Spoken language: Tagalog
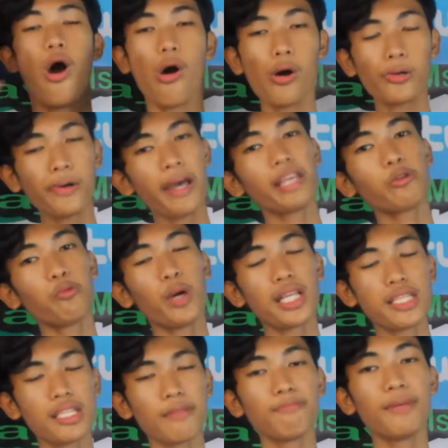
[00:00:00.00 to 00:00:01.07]
Alright,
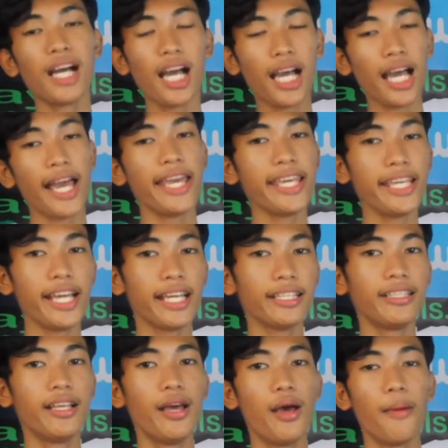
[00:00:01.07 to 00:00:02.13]
what's up mga
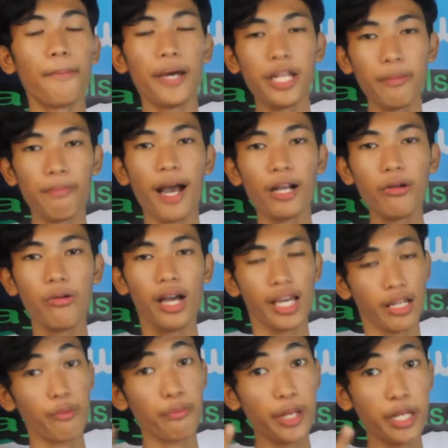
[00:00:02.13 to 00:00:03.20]
kaigan? Panibagong
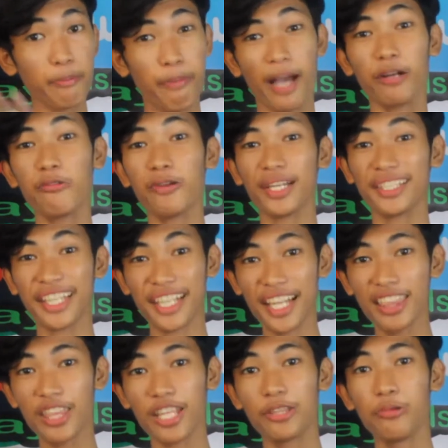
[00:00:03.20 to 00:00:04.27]
araw, panibagong
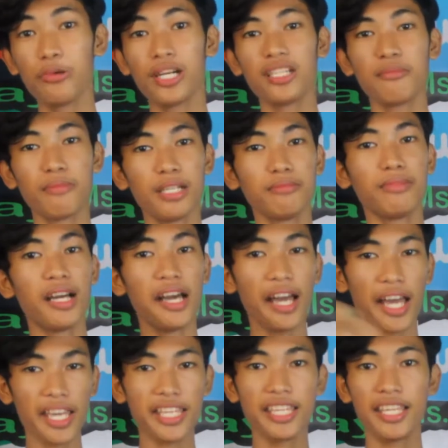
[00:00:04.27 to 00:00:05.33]
katarantaduhan naman mga
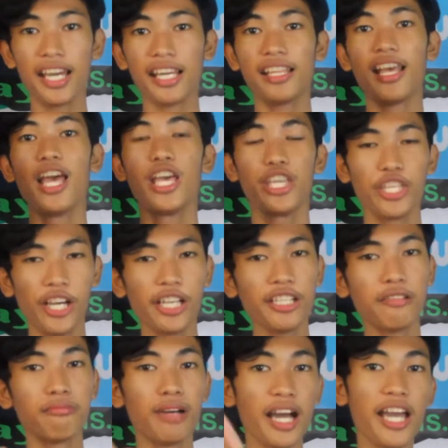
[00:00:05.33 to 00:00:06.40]
kaigan.
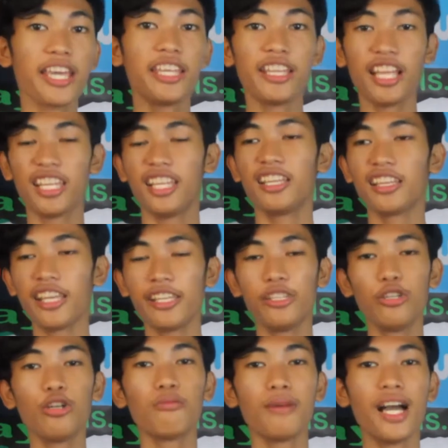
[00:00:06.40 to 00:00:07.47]
Yan ang mga hinahintay
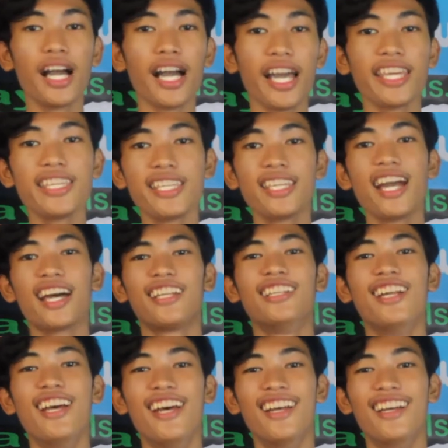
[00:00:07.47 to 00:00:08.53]
nyo mga kaigan.